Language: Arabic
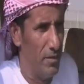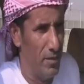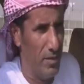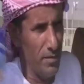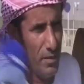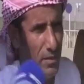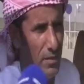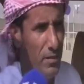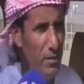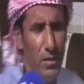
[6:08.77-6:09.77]
خبرني
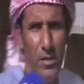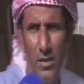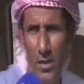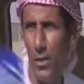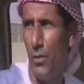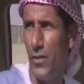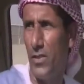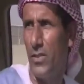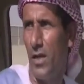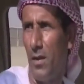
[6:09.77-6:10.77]
منه كلنا الله ليس
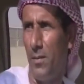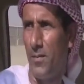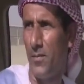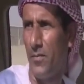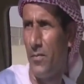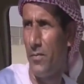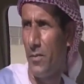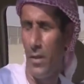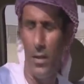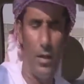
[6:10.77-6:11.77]
تقليلا من
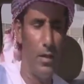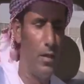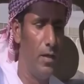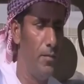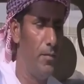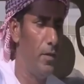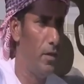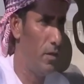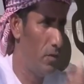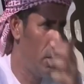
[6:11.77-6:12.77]
اخواننا ولكن
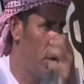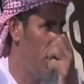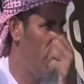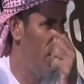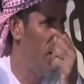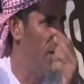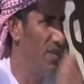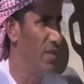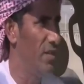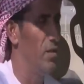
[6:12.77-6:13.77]
هذا حلال
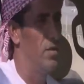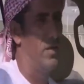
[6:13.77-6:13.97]
يوم